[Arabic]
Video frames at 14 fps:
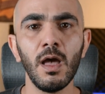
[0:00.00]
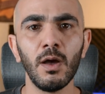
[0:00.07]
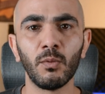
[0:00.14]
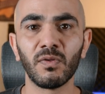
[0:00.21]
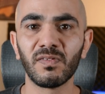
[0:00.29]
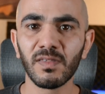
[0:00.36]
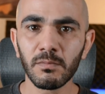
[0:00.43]

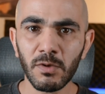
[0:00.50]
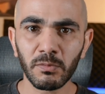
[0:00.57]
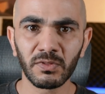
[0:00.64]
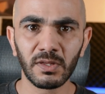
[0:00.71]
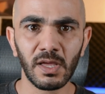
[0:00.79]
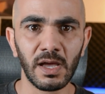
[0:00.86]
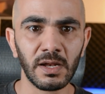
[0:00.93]
والسبب
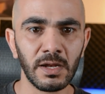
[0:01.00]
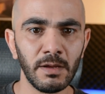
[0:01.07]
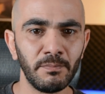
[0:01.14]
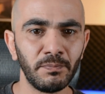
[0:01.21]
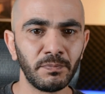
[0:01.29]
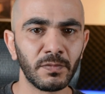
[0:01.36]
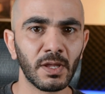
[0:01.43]
الثاني
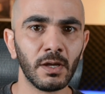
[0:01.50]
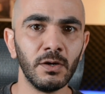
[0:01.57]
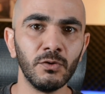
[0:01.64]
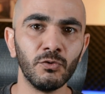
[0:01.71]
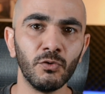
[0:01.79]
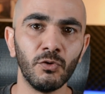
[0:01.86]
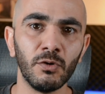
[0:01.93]

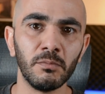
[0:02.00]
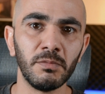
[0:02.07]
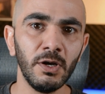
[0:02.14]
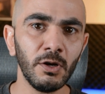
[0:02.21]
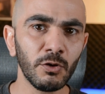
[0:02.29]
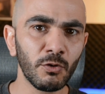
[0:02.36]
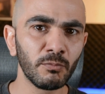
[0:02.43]
انه
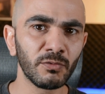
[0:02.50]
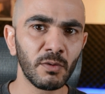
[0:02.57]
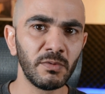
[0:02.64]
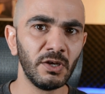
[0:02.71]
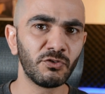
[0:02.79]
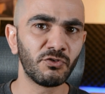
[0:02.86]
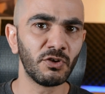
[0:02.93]
بحكم
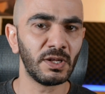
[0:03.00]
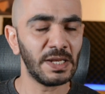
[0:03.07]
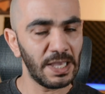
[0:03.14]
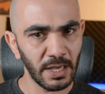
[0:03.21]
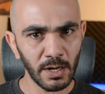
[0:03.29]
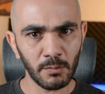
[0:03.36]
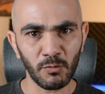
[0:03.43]
طبيعه شغلي
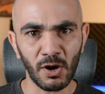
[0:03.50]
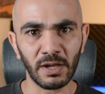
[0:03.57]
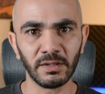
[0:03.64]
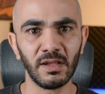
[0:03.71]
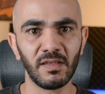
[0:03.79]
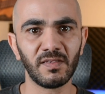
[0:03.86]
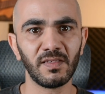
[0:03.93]
انا
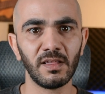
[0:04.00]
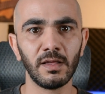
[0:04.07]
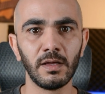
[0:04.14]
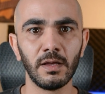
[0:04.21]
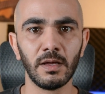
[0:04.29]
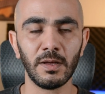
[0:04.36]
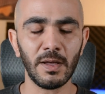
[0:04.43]
مهندس آه،